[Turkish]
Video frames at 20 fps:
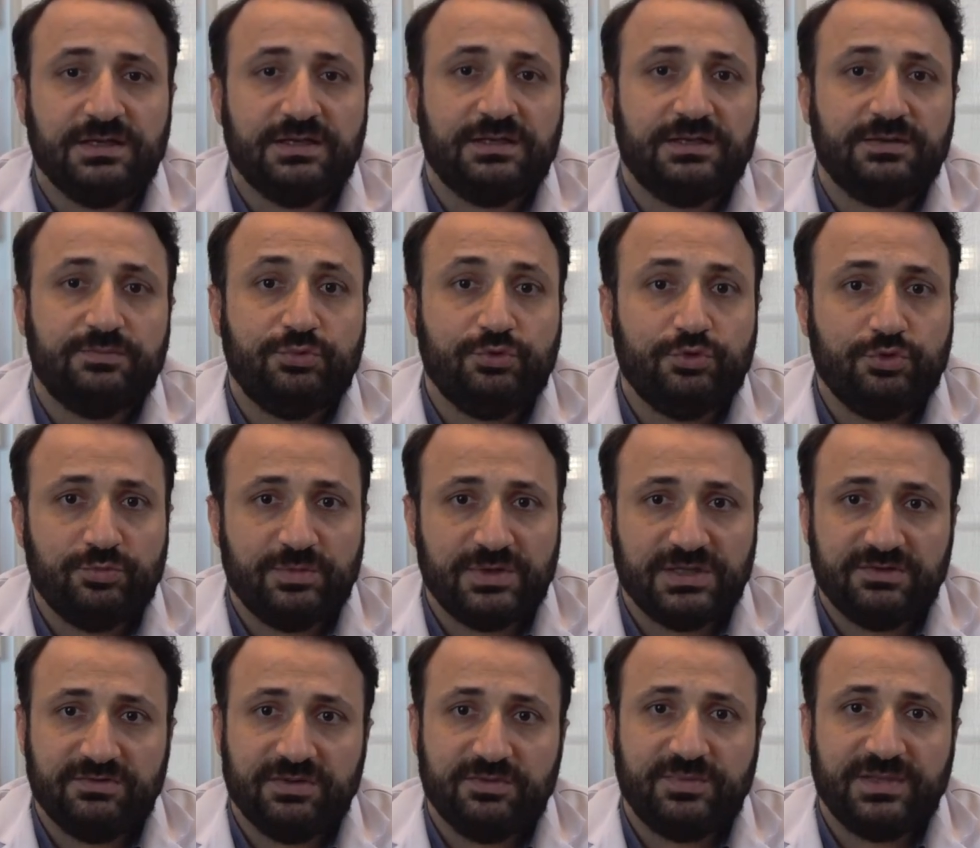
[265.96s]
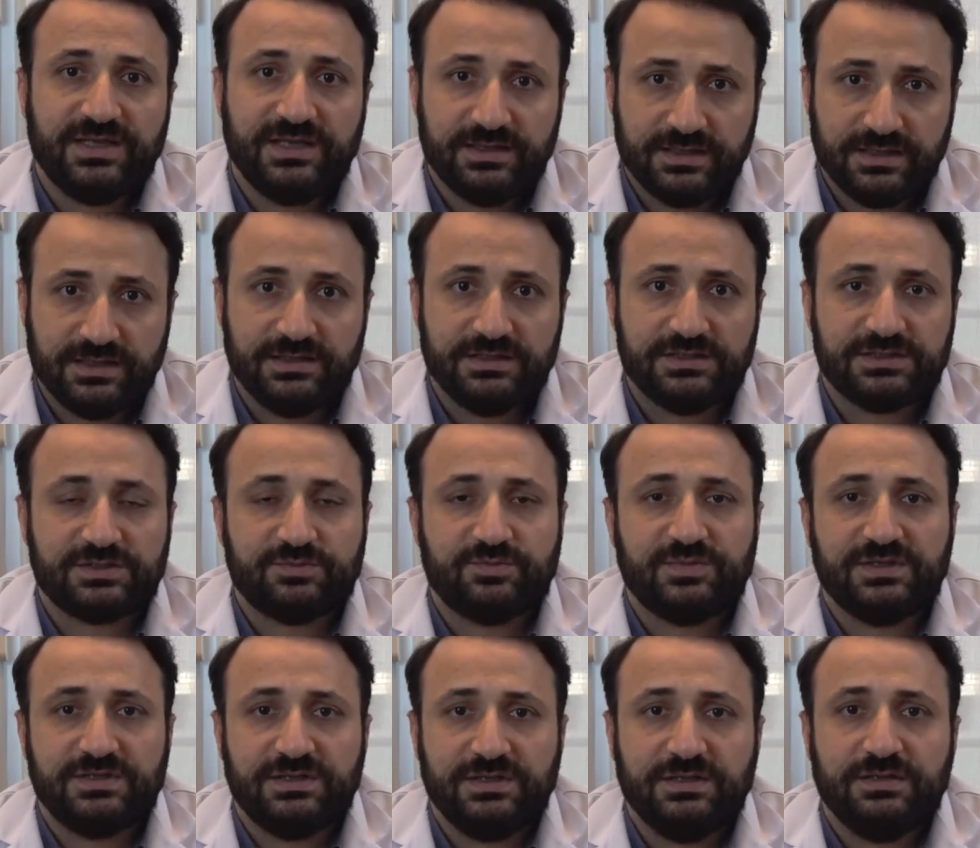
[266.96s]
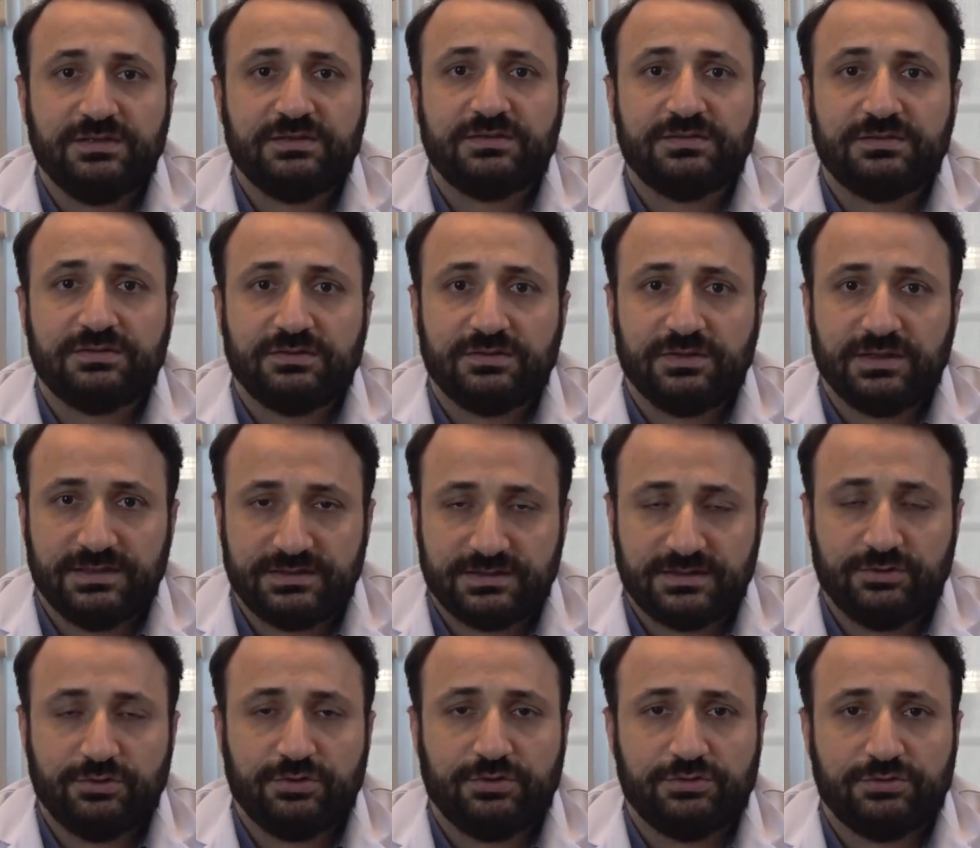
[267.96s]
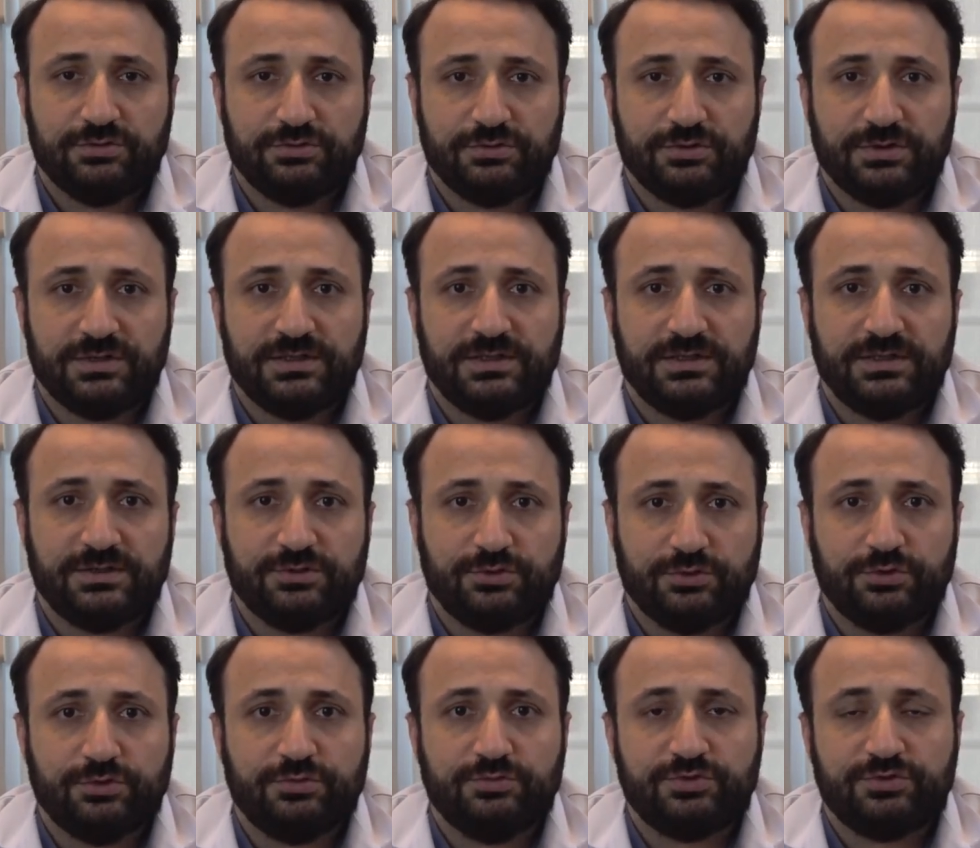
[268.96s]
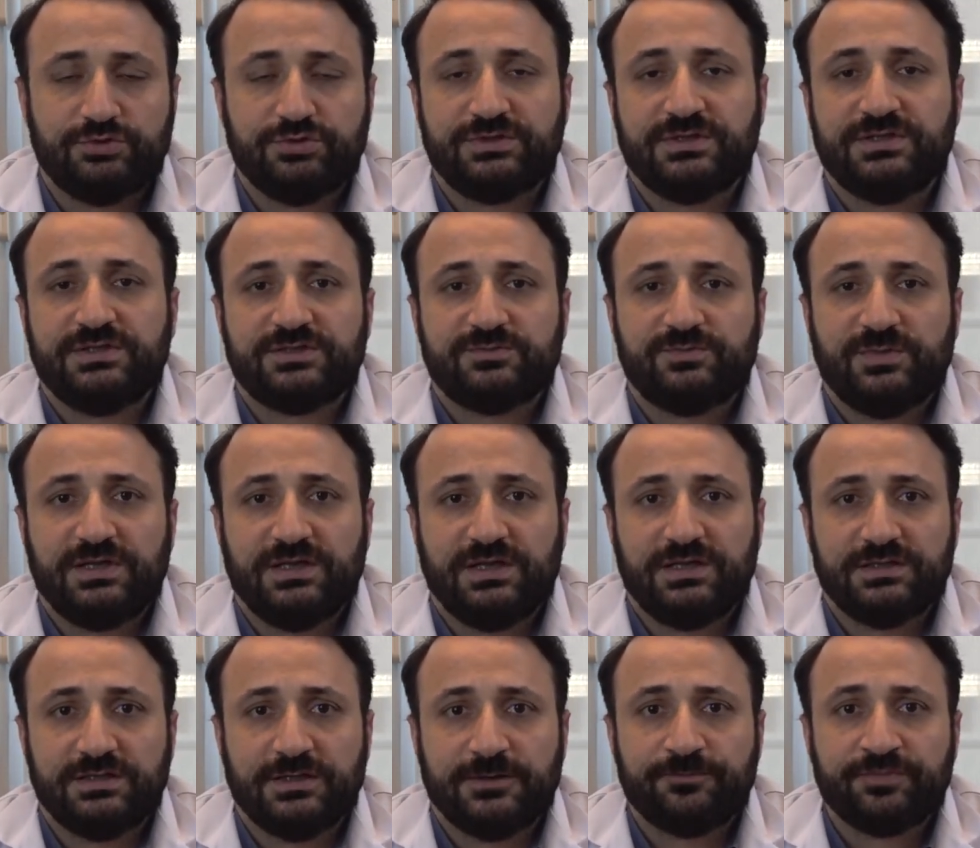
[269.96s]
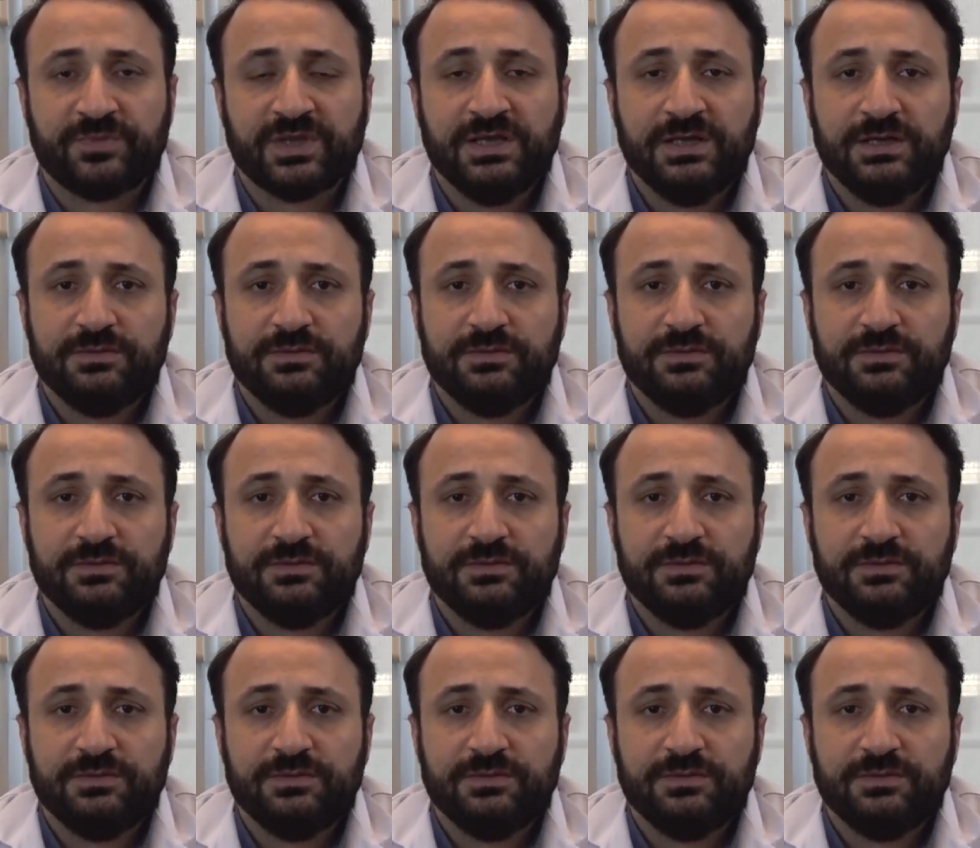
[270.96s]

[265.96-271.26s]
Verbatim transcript: e, büyümede ve beyin gelişiminde etkili olduğunu e, görülmüştür çalışmalarda.